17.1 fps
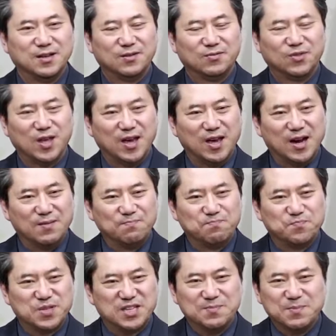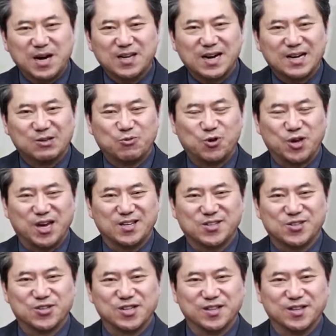대한
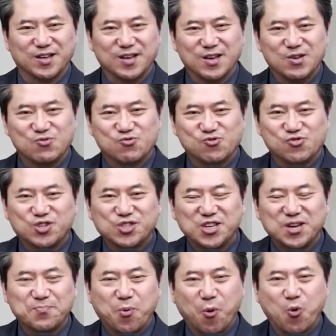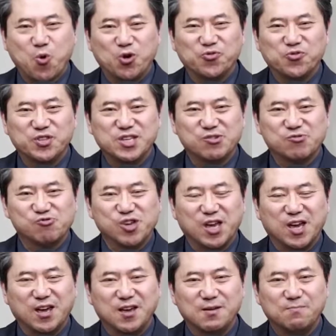비만학회에서는
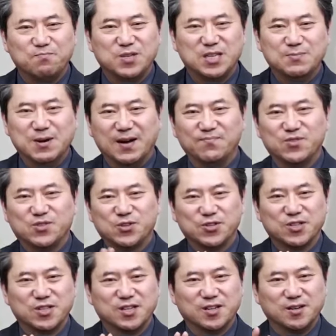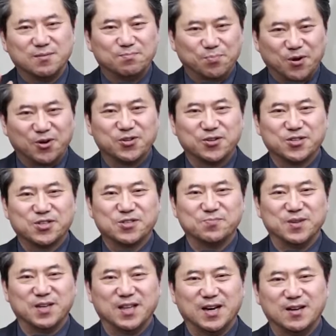국제보건기구의 비만 정의를
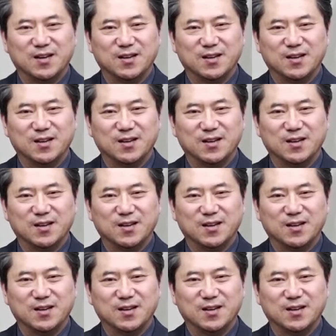벌였습니다.